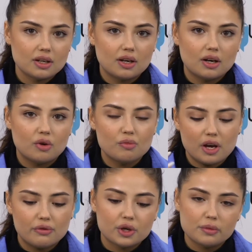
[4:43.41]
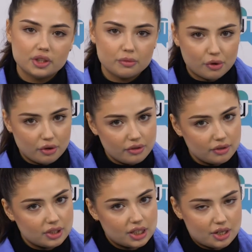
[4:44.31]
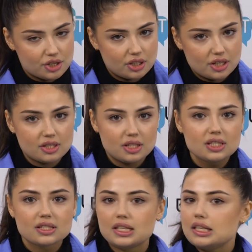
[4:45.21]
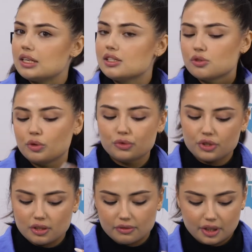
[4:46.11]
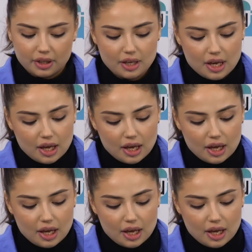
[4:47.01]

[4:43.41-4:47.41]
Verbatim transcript: а, у меня оформлены брови, накрашены ресницы и есть скульптурирование.